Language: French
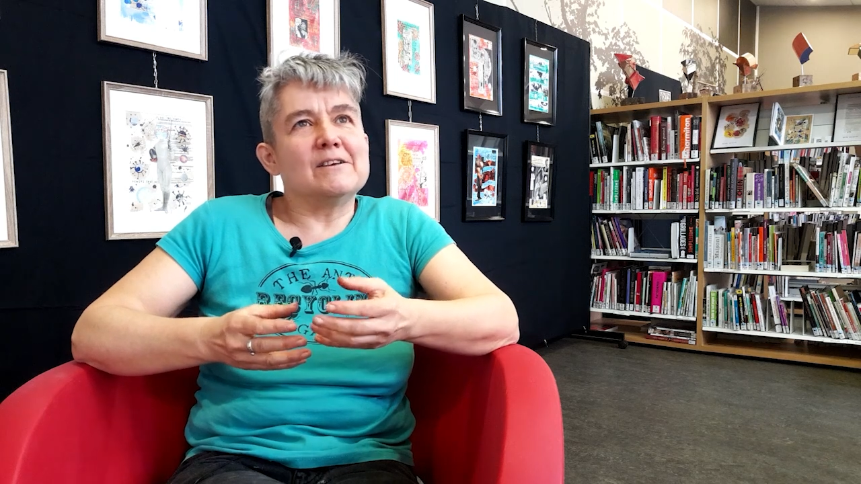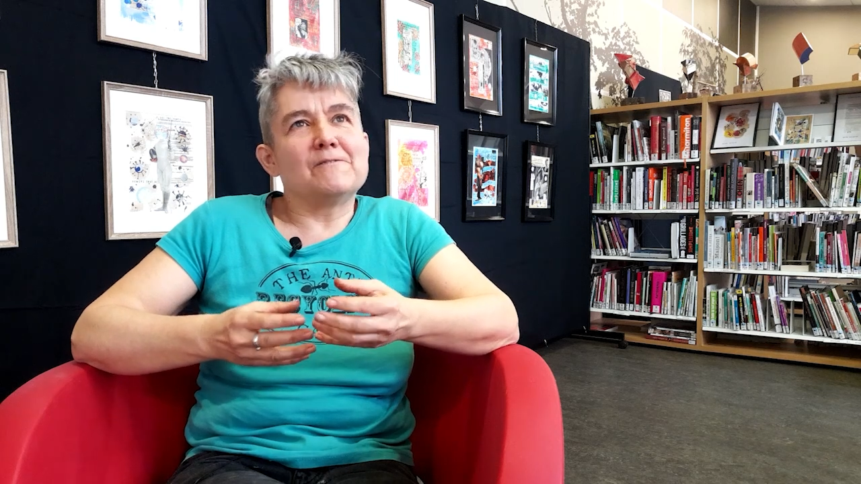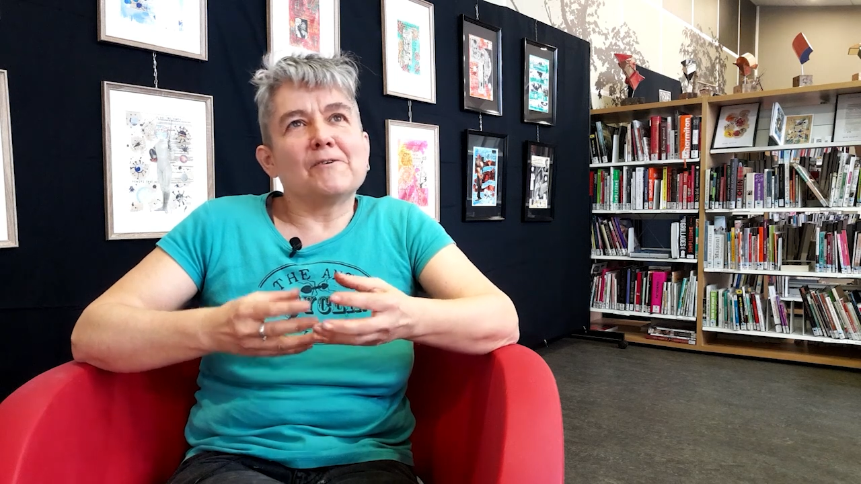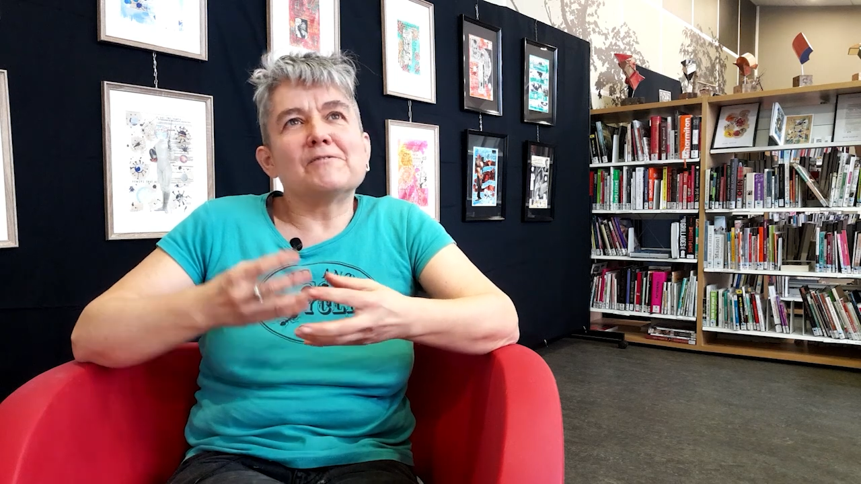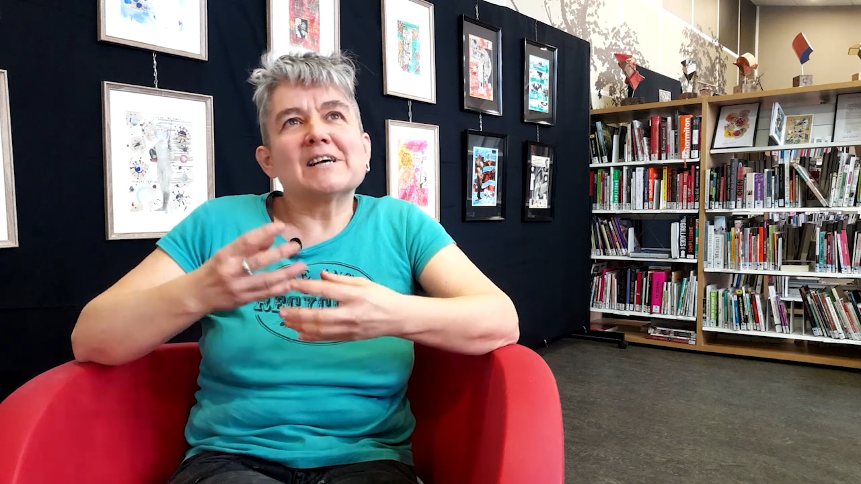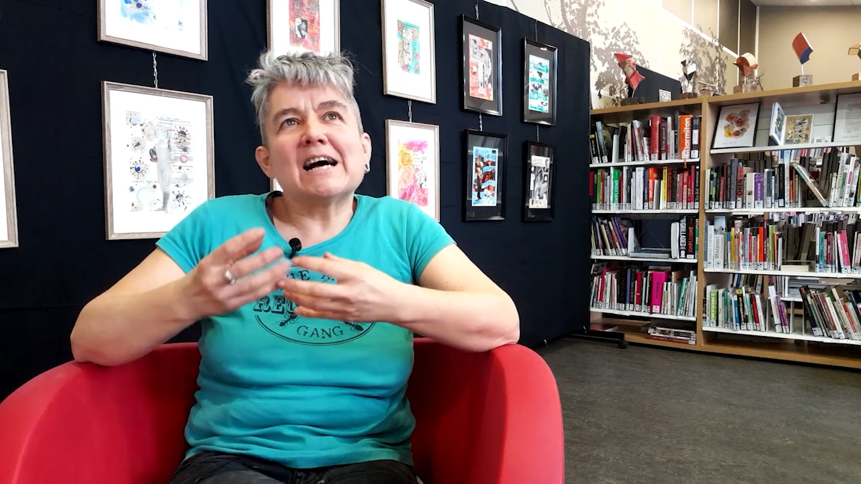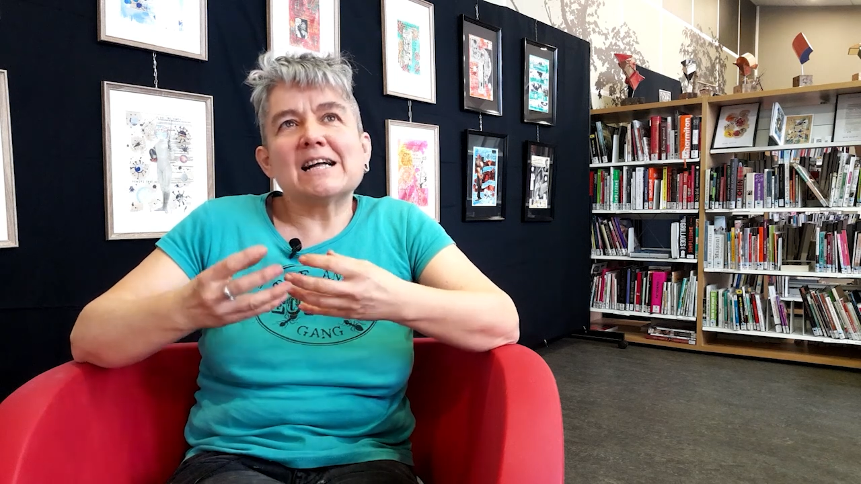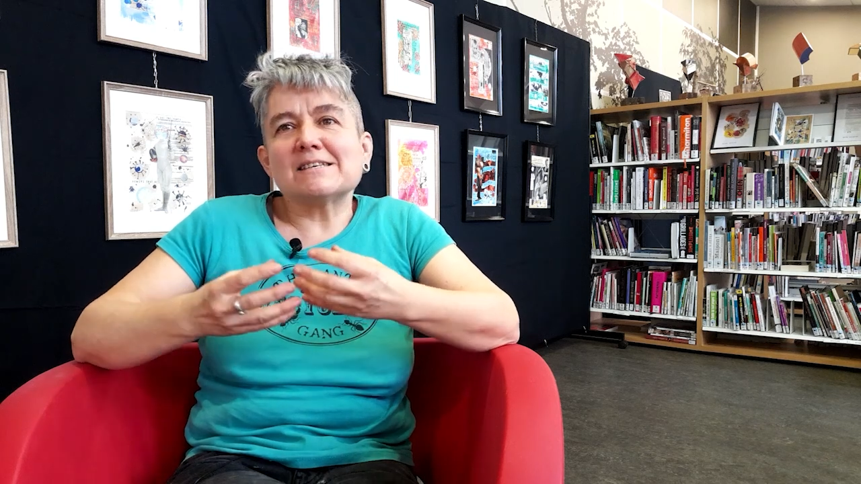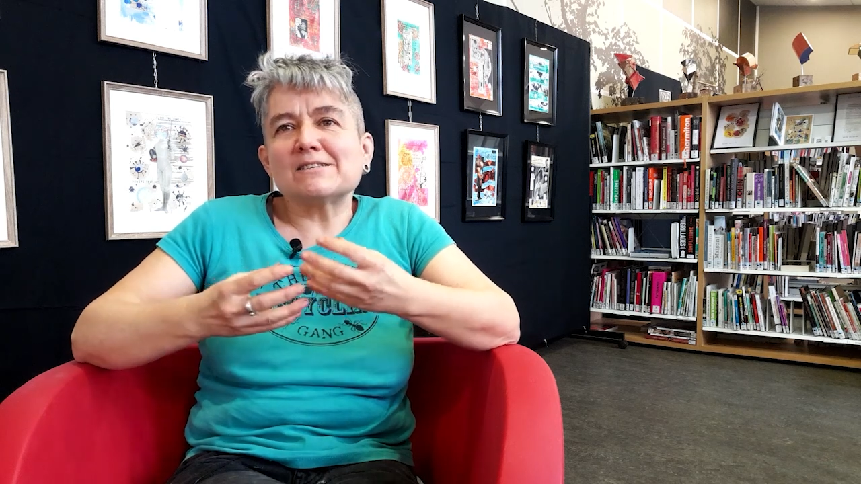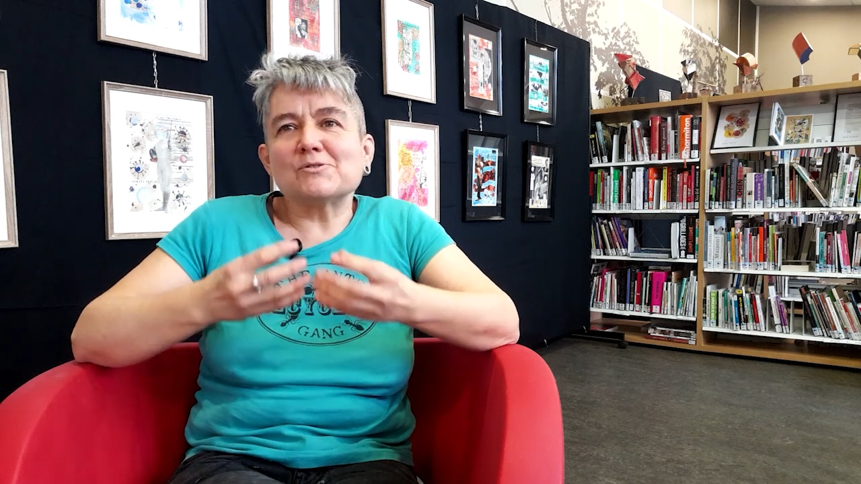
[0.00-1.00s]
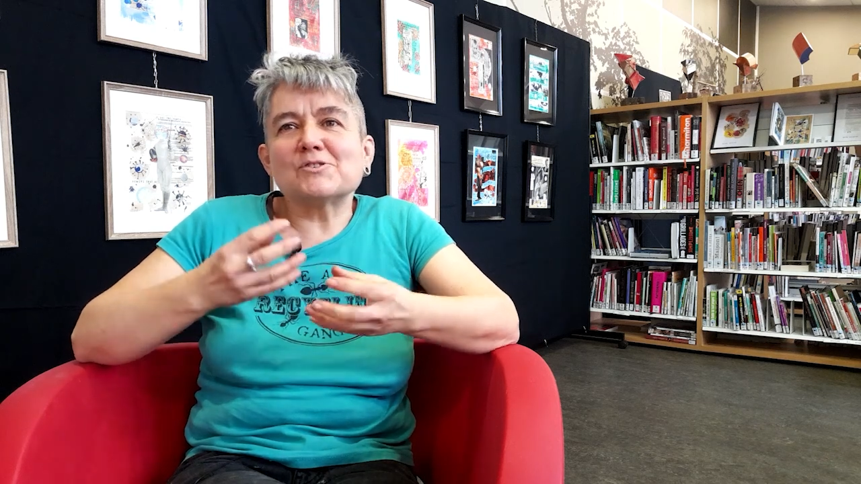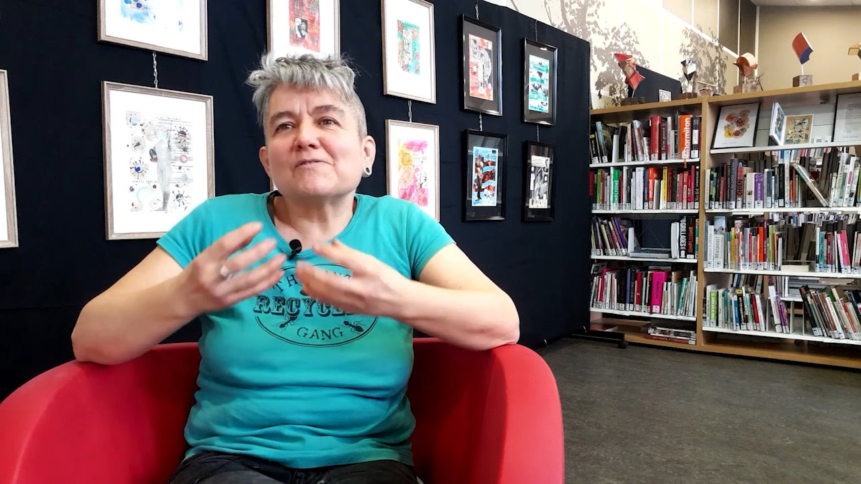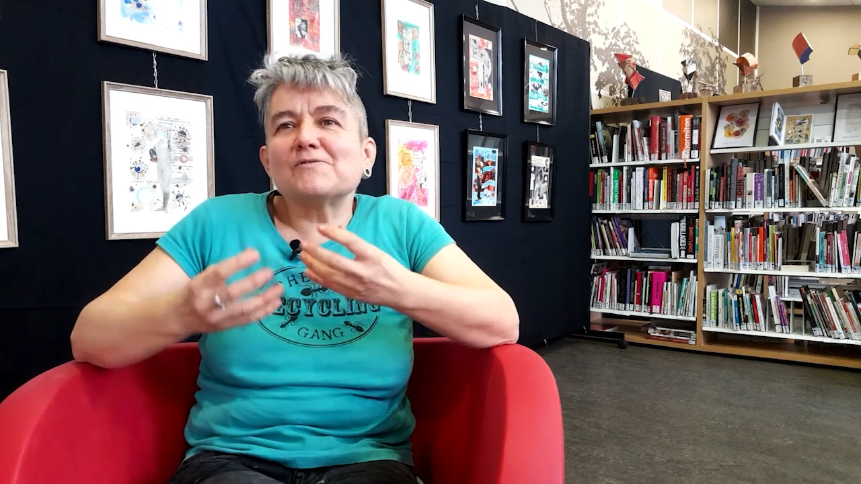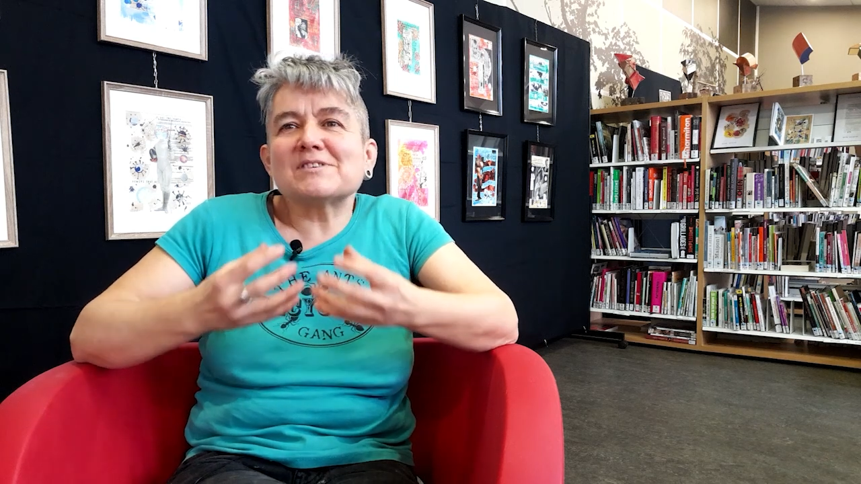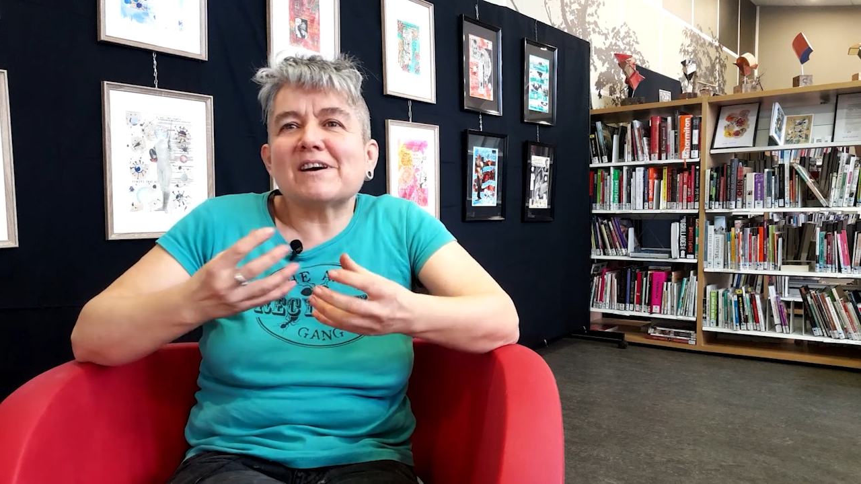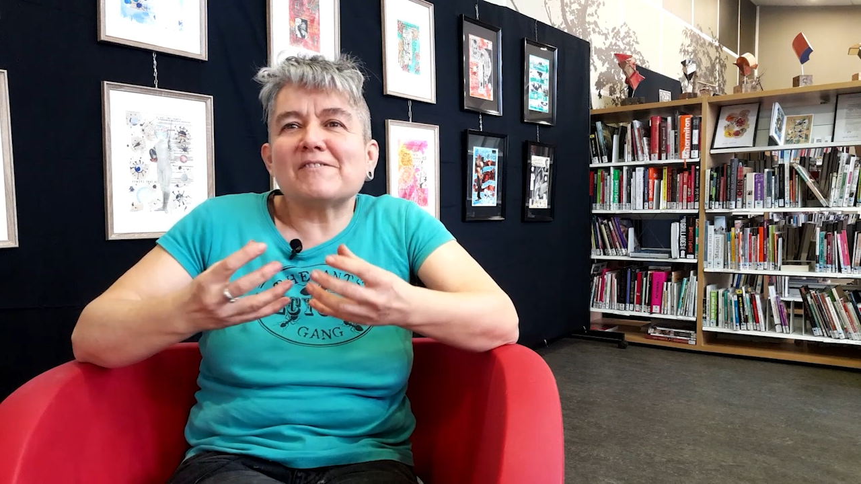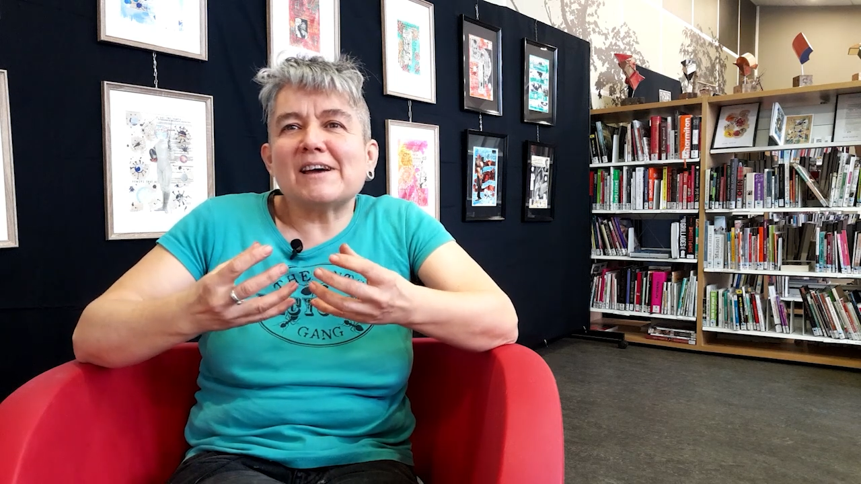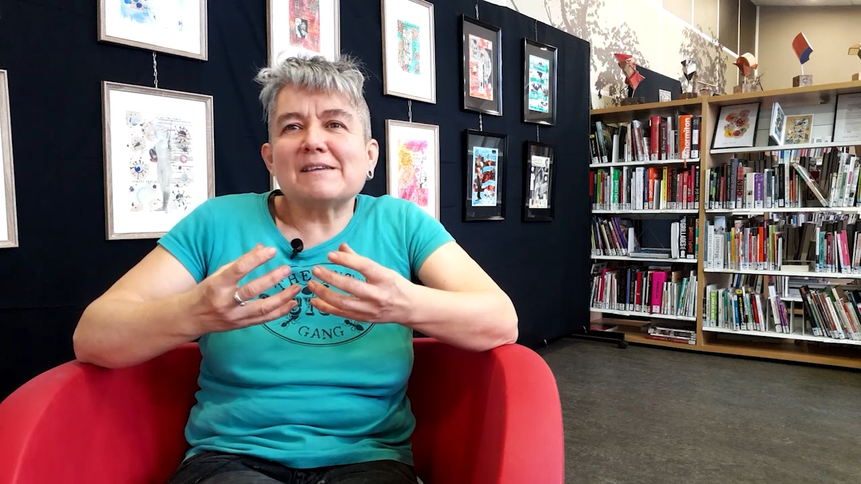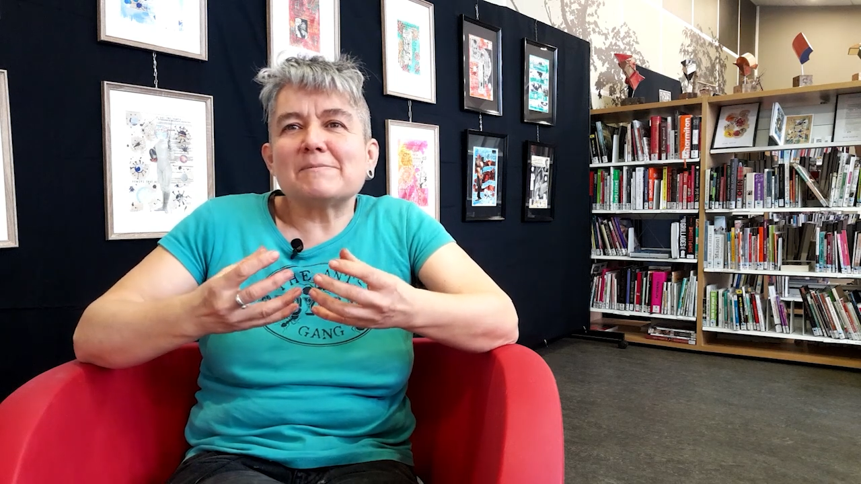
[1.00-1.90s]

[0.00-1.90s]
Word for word: il faut regarder tout ce que vous avez